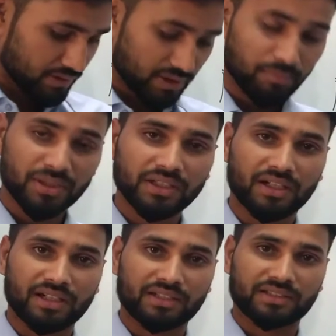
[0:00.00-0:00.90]
संबंध
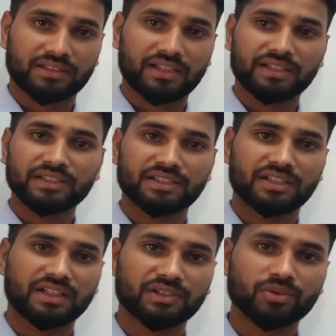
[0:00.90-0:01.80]
निकाल सकते हैं यानी इस
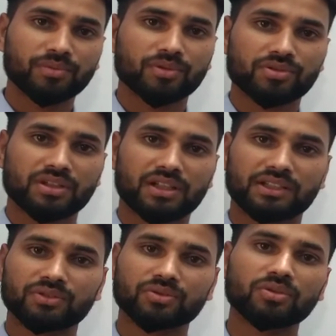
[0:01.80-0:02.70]
तरह के जो भी क्वेश्चन
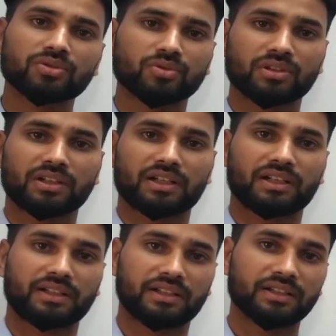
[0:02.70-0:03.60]
आते हैं उसको सोल्व कर
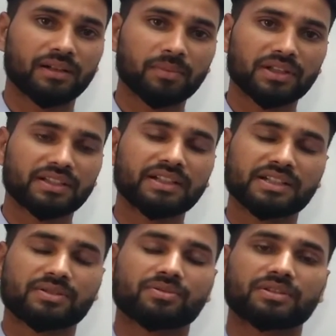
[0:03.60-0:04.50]
लेंगे अब बढ़ते हैं
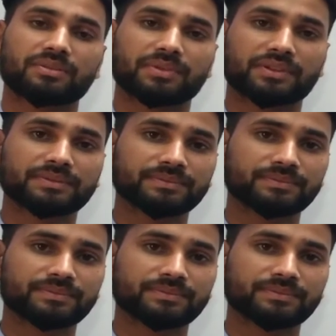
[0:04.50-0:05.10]
नेक्स्ट क्वेश्चन पर